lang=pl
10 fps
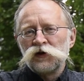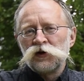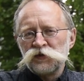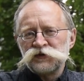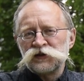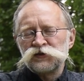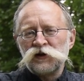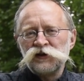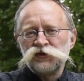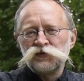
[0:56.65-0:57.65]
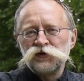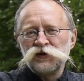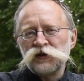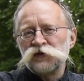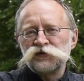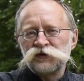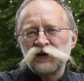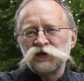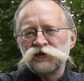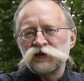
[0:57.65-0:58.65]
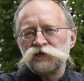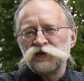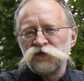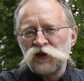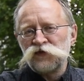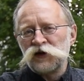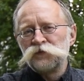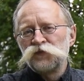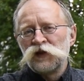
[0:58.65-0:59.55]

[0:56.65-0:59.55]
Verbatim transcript: homoseksualizmu i tego wszystkiego, co nam się wlewa